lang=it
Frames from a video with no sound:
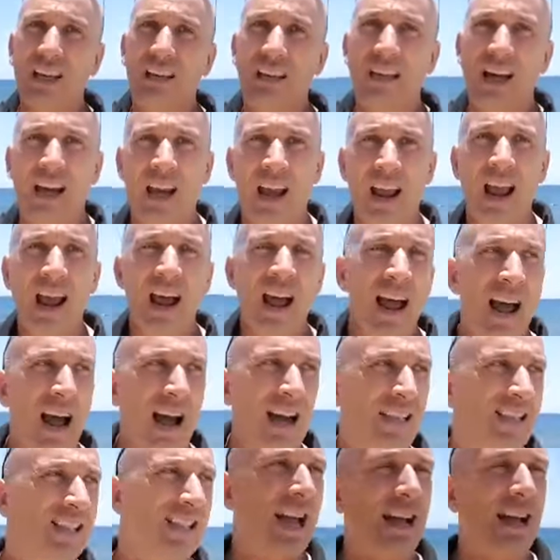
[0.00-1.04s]
andare
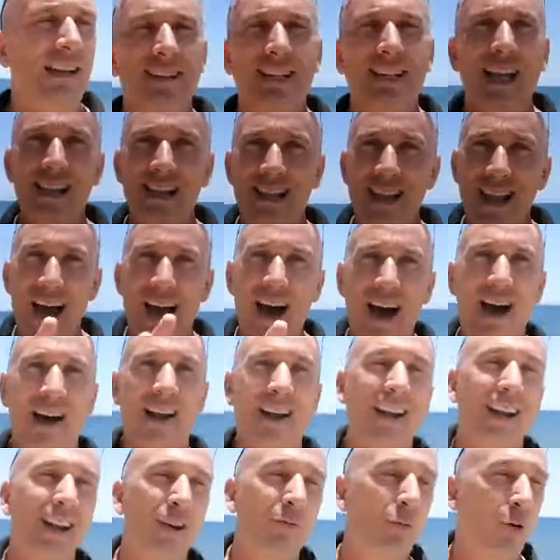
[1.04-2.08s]
a
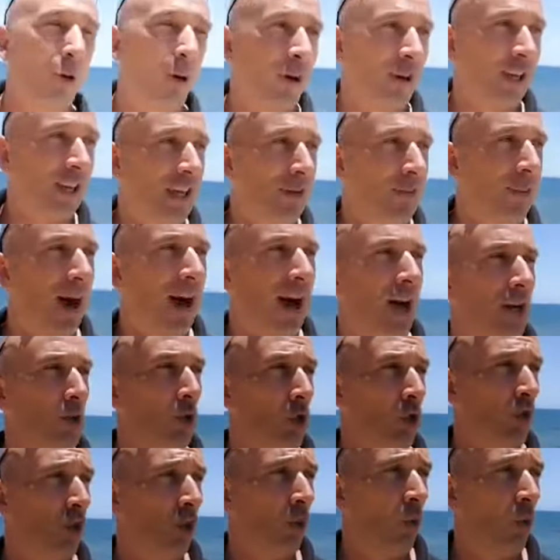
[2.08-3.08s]
scandagliare i luoghi magici,